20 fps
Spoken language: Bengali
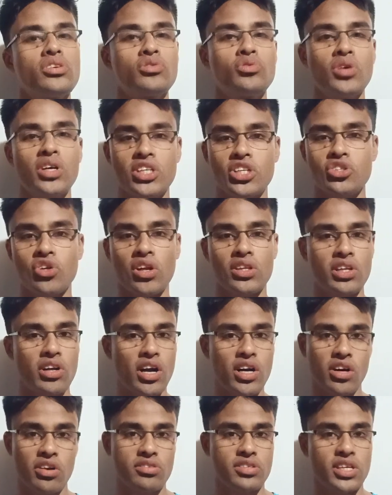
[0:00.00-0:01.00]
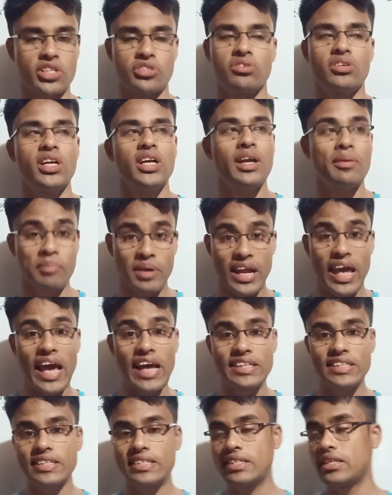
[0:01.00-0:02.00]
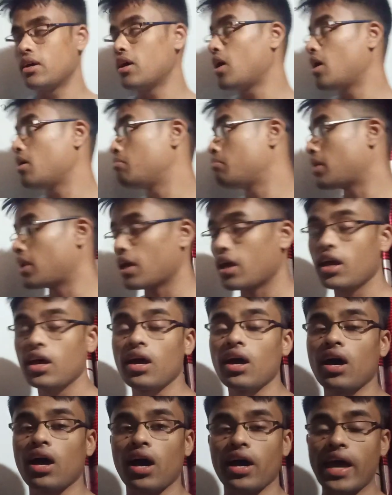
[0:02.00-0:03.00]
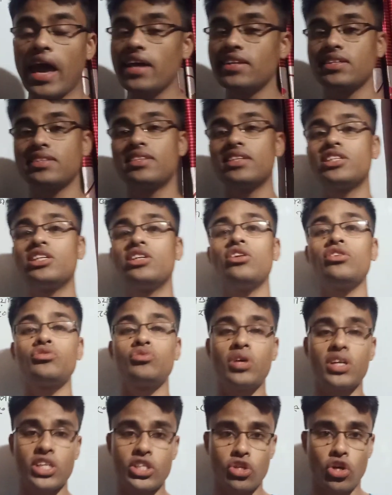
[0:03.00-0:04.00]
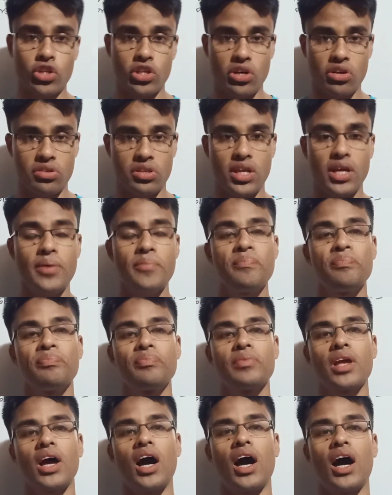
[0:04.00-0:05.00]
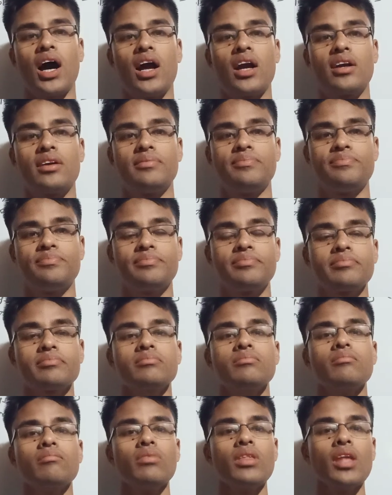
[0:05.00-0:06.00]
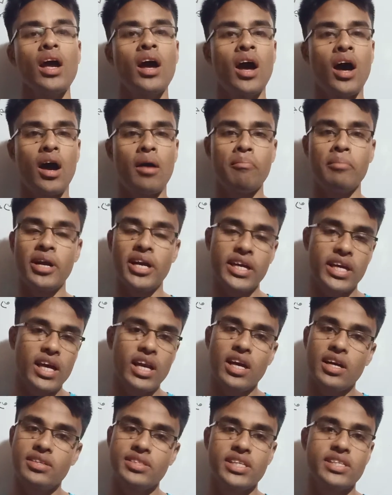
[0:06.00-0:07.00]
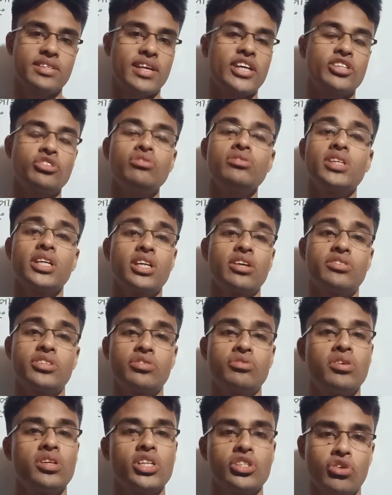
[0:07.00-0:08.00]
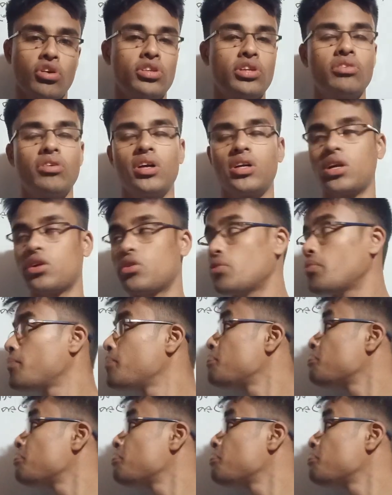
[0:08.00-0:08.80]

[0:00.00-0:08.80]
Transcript: দু হাজার সতেরো আঠারো সেশনের মানে এইচএস uh, মানে এইচএসসি ছিল দু হাজার সতেরোতে আর মেডিকেলের যে সেশন সেটা হচ্ছে দু হাজার সতেরো আঠারো